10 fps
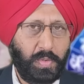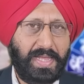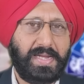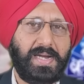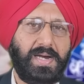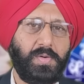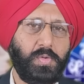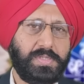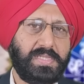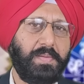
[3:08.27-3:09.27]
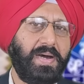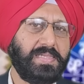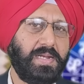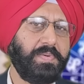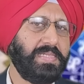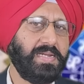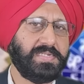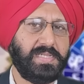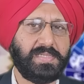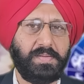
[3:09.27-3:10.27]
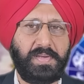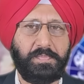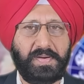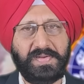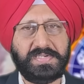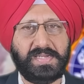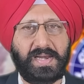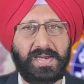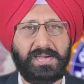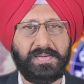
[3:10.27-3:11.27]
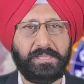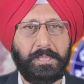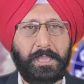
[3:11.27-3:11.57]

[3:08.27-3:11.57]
सूर्य का उत्तर भाद्रपद नक्षत्र में प्रवेश करना